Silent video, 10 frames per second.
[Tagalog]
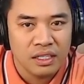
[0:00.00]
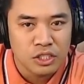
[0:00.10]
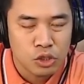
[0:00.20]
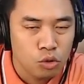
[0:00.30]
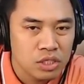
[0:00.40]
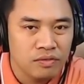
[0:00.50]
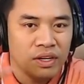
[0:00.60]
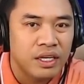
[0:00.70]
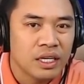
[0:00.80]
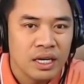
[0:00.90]

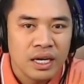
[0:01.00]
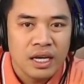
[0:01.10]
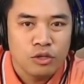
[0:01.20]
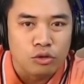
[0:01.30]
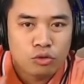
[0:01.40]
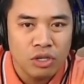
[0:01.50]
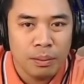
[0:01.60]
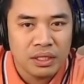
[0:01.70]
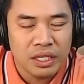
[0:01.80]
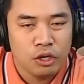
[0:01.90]
exclusively yung
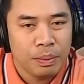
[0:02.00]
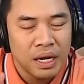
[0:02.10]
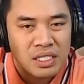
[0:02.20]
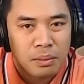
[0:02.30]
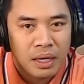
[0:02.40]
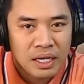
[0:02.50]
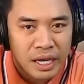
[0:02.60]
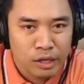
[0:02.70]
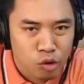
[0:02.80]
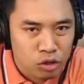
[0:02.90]
tournament na yon para sa mga
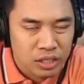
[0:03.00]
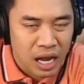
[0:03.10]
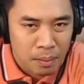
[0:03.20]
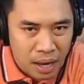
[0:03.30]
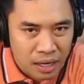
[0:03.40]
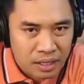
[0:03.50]
nag-enrolled lamang.